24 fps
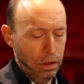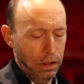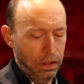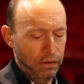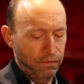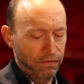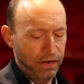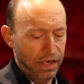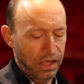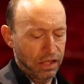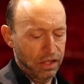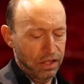die
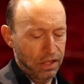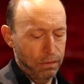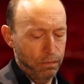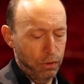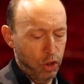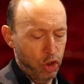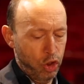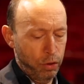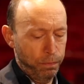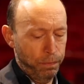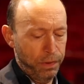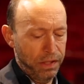
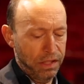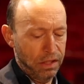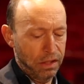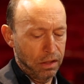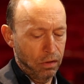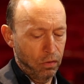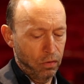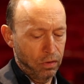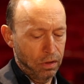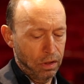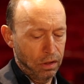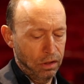
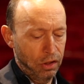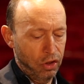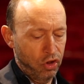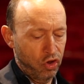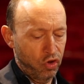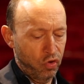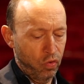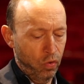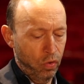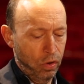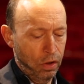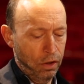Quecksilberspitze unter die
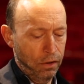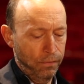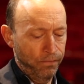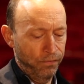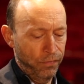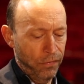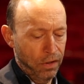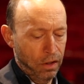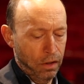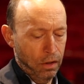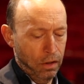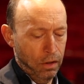
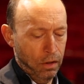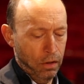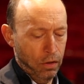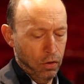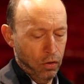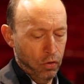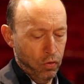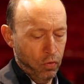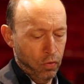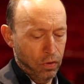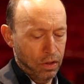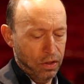Zunge,
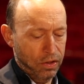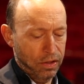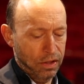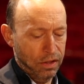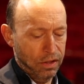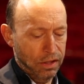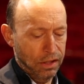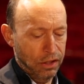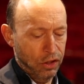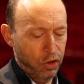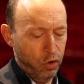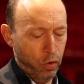so dass
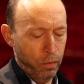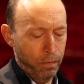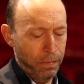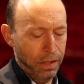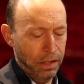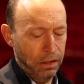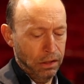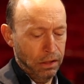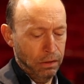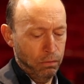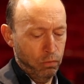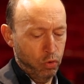das
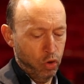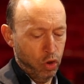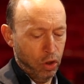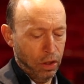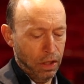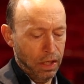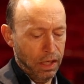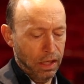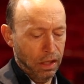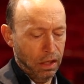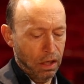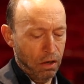Instrument ihm
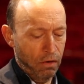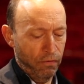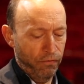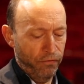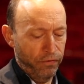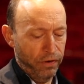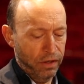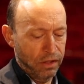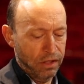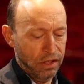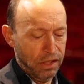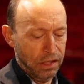schräg
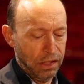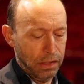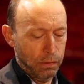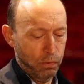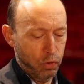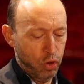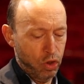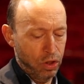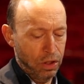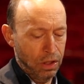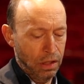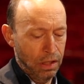aufwärts
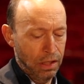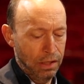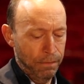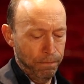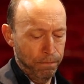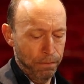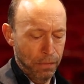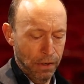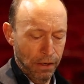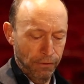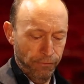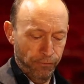zwischen den
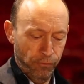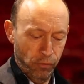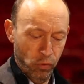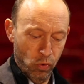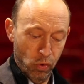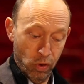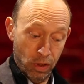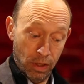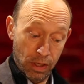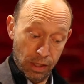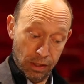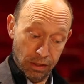Lippen
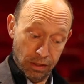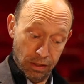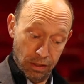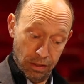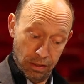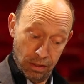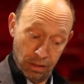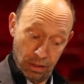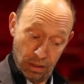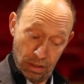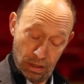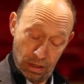
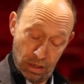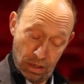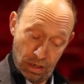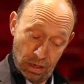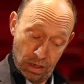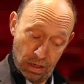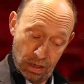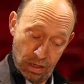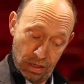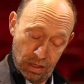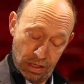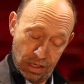hervorragte,
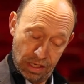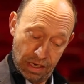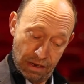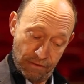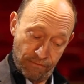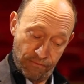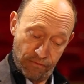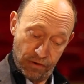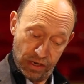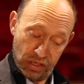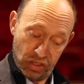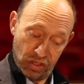die
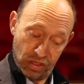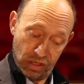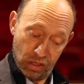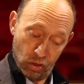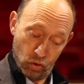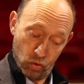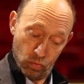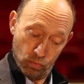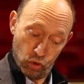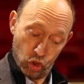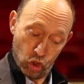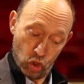er fest
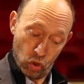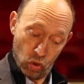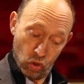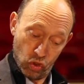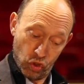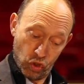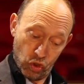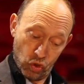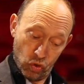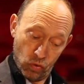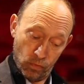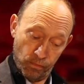darum
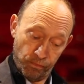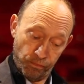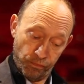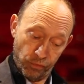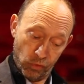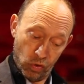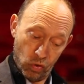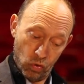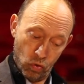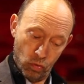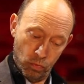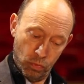schloss,
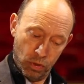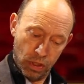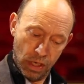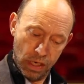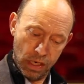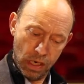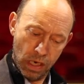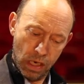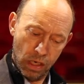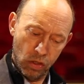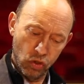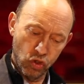um
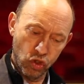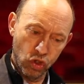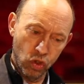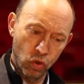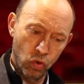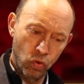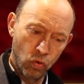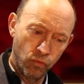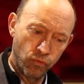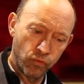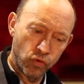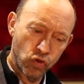keine
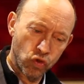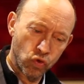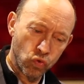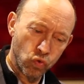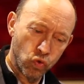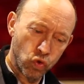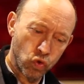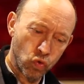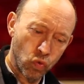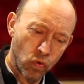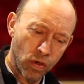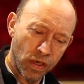Außenluft
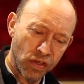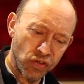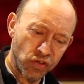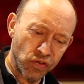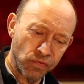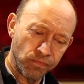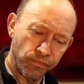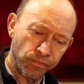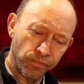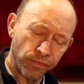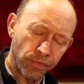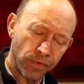
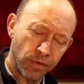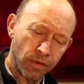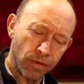zuzulassen.